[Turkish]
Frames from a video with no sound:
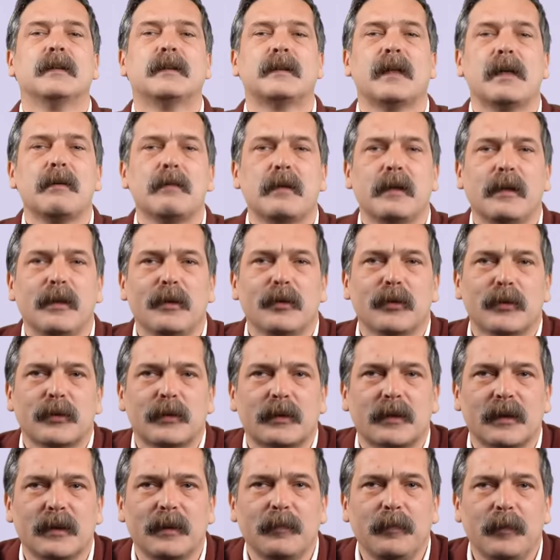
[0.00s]
Sevgili
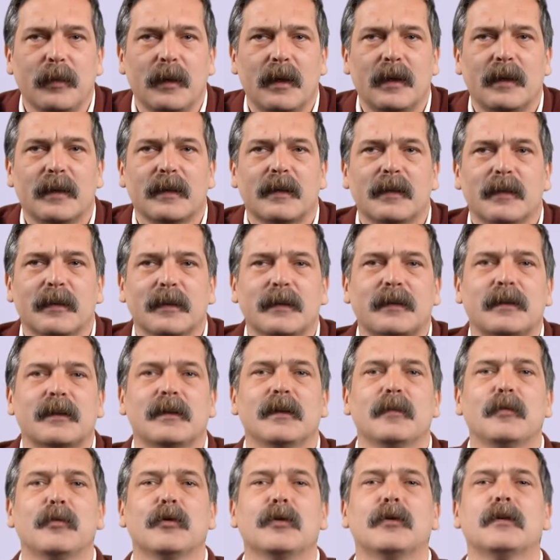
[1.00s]
dostlarım,
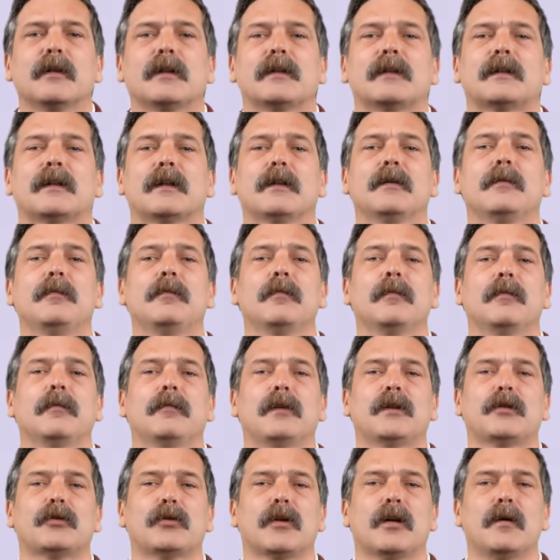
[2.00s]
arkadaşlarım, yoldaşlarım ve
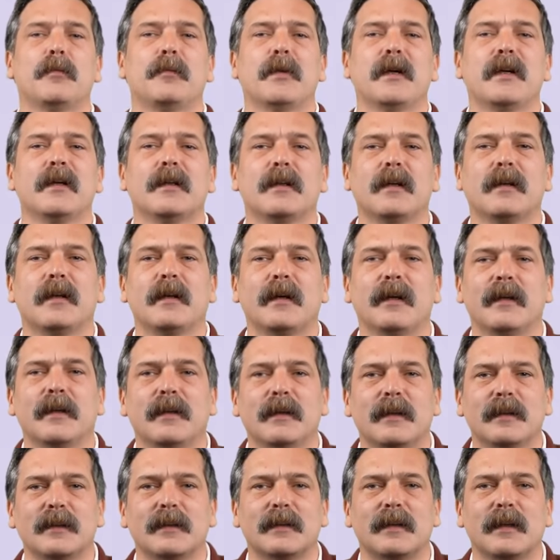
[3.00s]
şu an beni dinleyen,
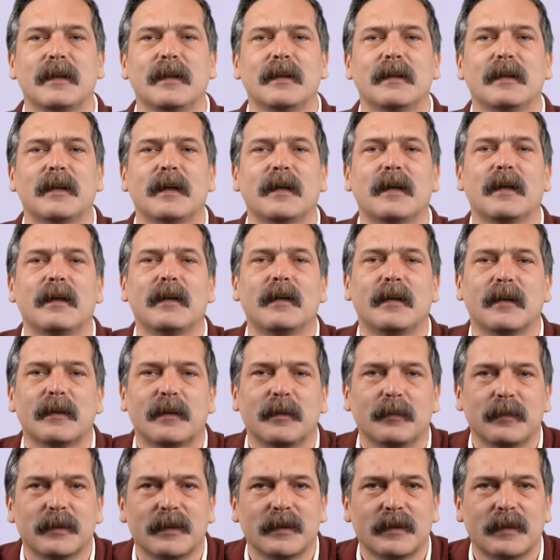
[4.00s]
izleyen değerli
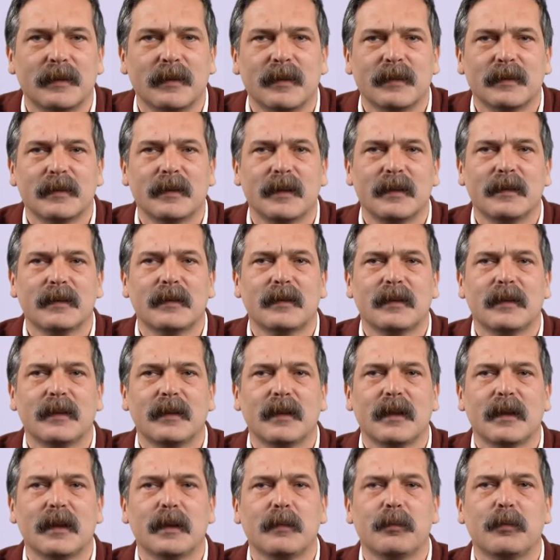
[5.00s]
halkımız. Sandıklara
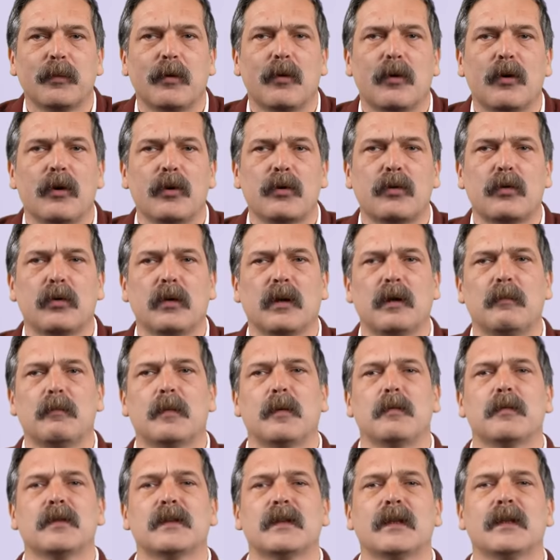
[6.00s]
gidip oy
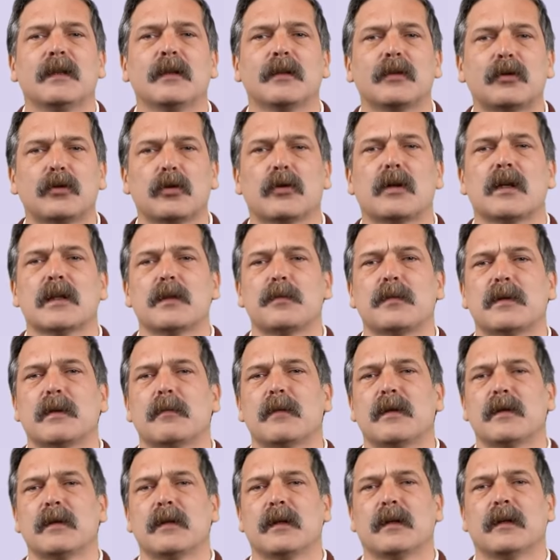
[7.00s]
kullanmamıza çok az bir
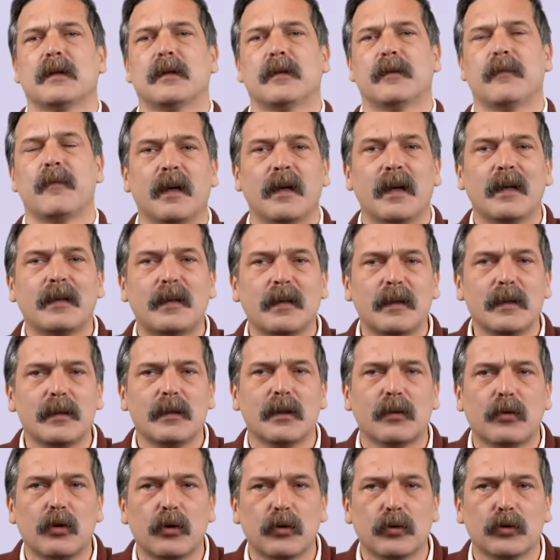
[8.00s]
zaman kaldı. Yeterince
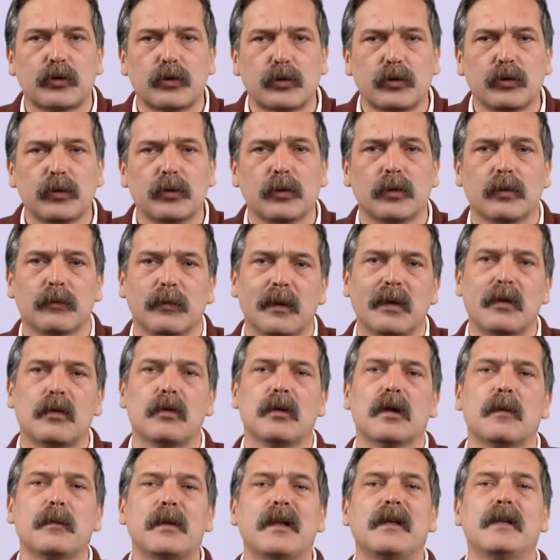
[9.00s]
konuştuk ve
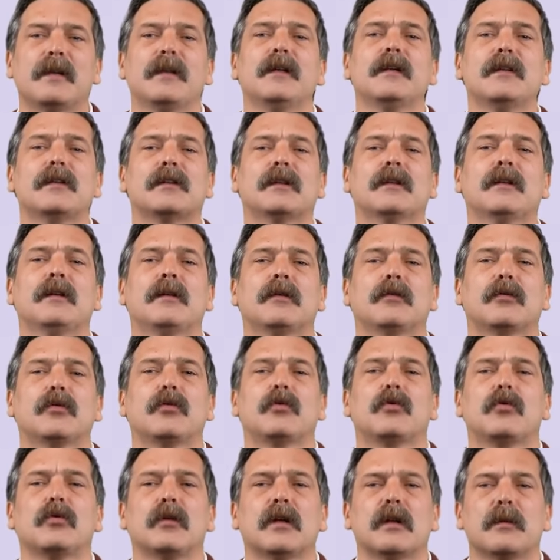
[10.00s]
olabildiğince
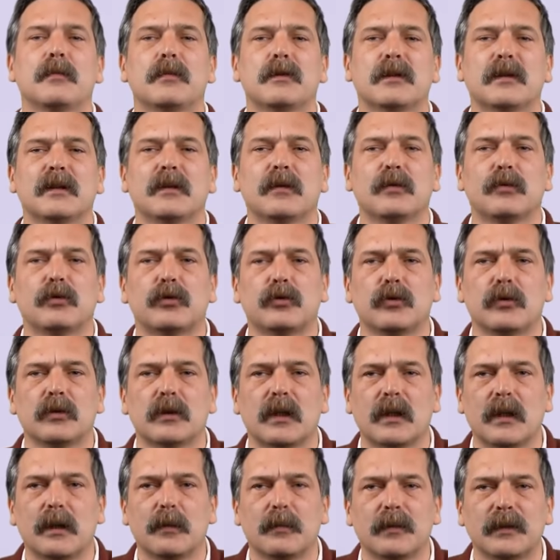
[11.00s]
duygularımızı,
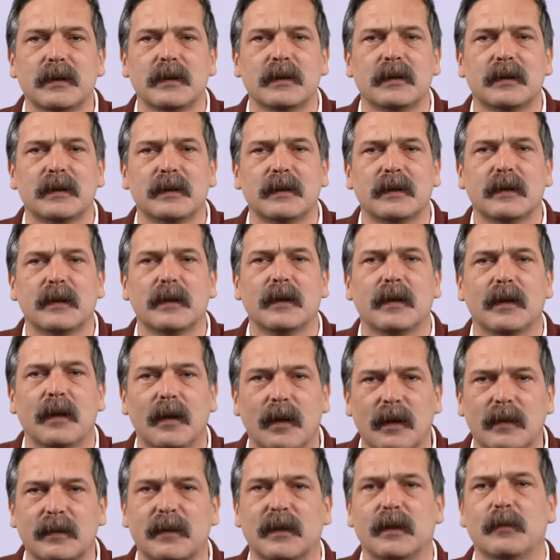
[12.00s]
düşüncelerimizi sizlere
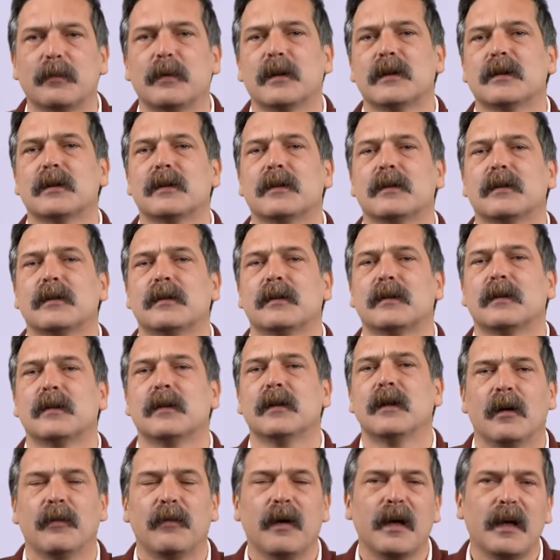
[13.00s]
aktarmaya çalıştık.
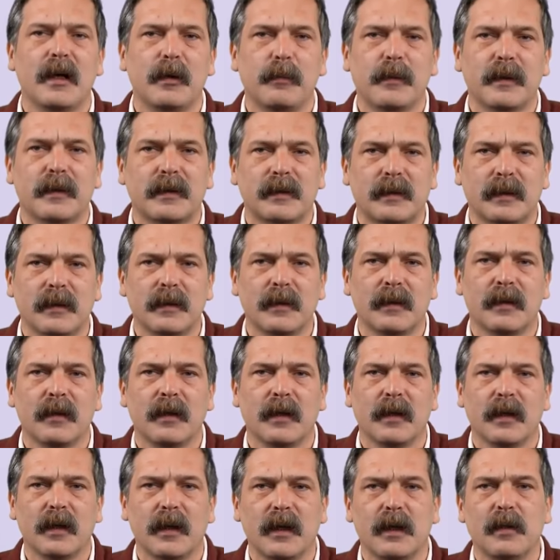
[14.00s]
Ve elbette
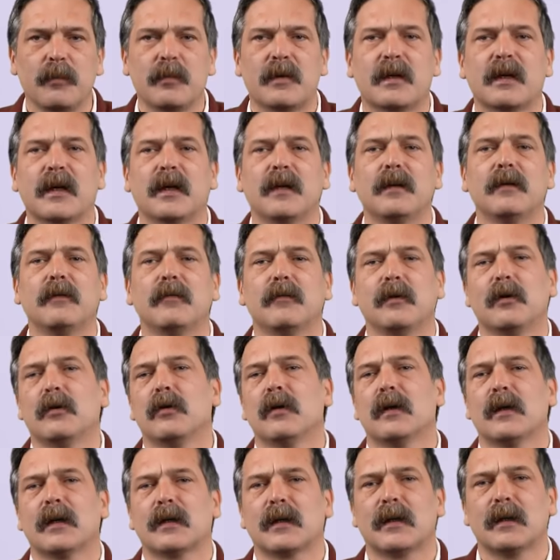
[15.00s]
imkan ve
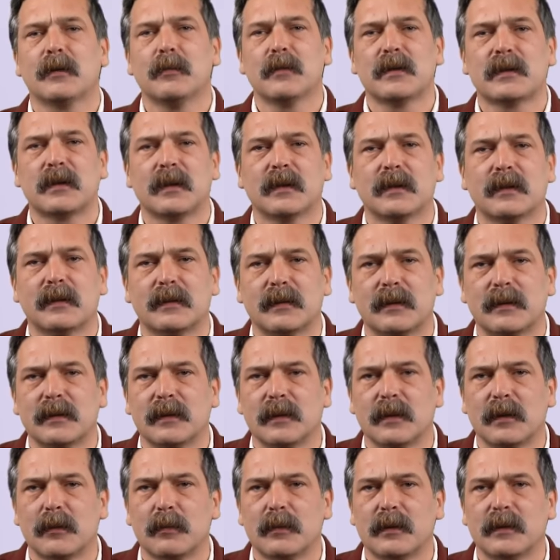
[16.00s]
olanaklarımız kadar
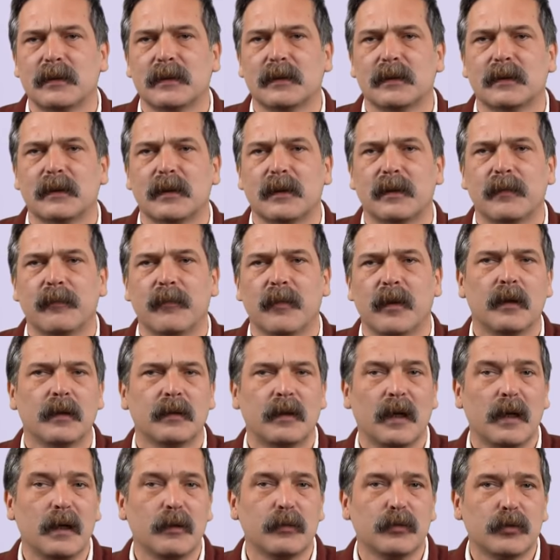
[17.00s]
seslenebildik sizlere.
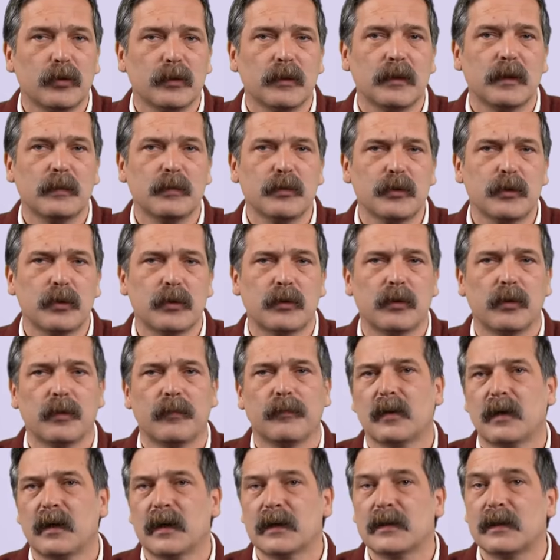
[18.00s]
Televizyonlarımız yok,
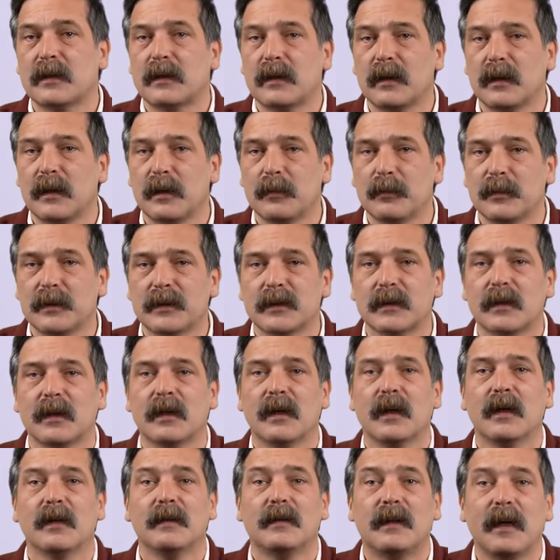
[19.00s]
gazetelerimiz,
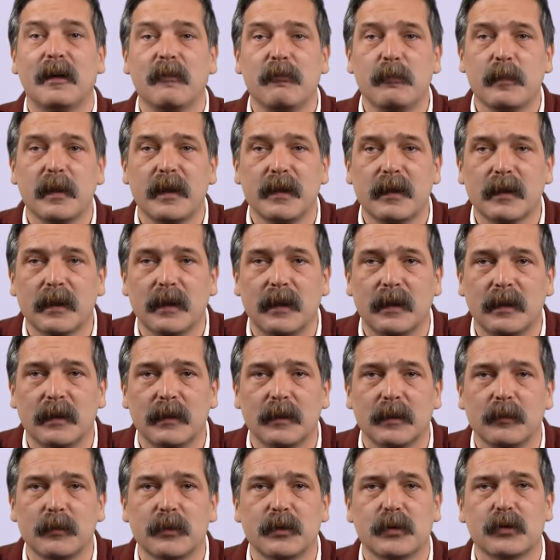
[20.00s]
dev medya
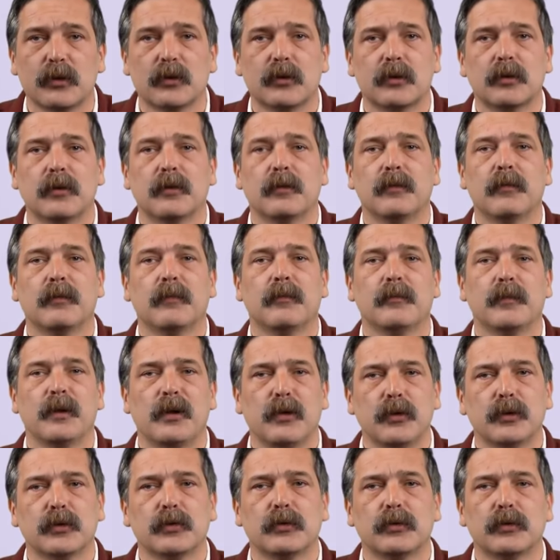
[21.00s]
ağlarımız yok
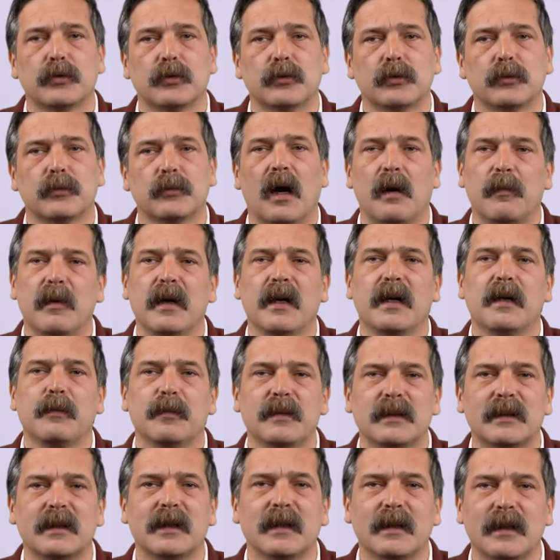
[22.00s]
biliyorsunuz. Ama
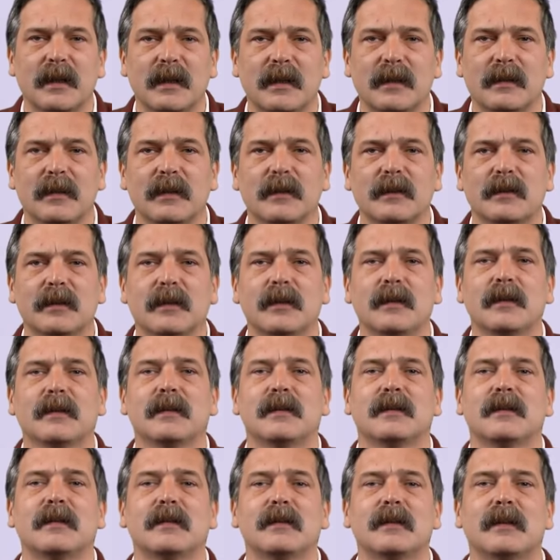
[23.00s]
elimizden geldiğince
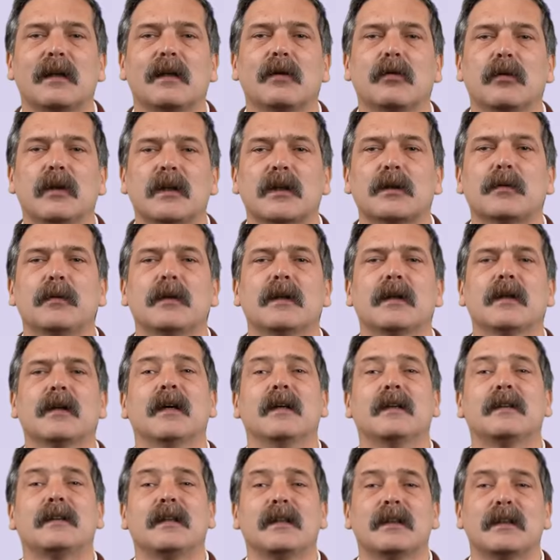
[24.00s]
sizlere ulaşmak,
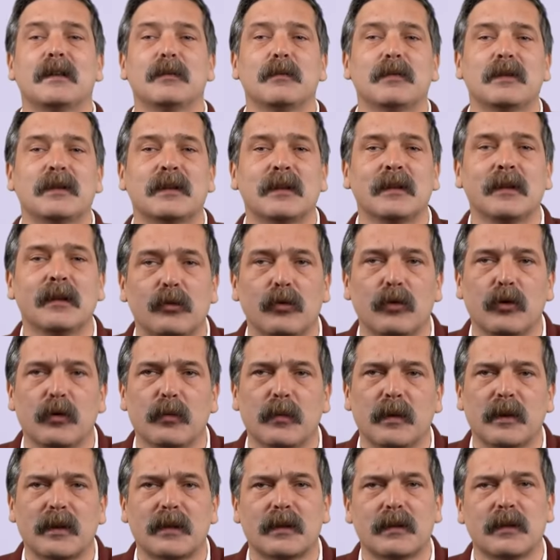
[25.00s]
sesimizi
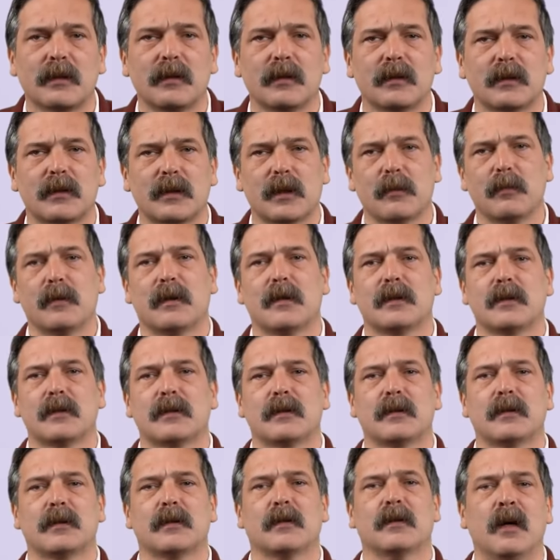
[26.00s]
duyurmak için çaba
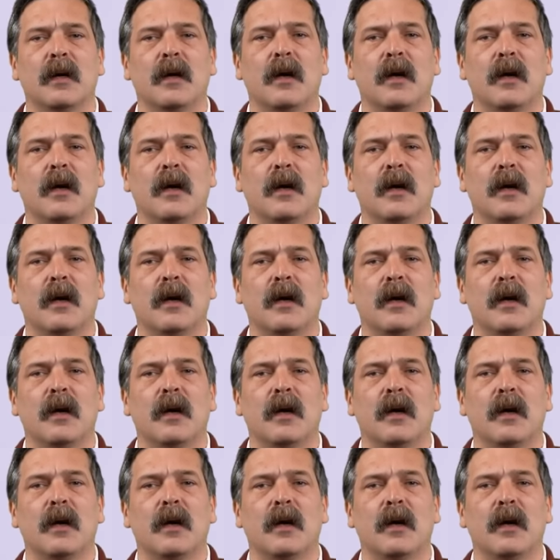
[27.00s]
harcadık.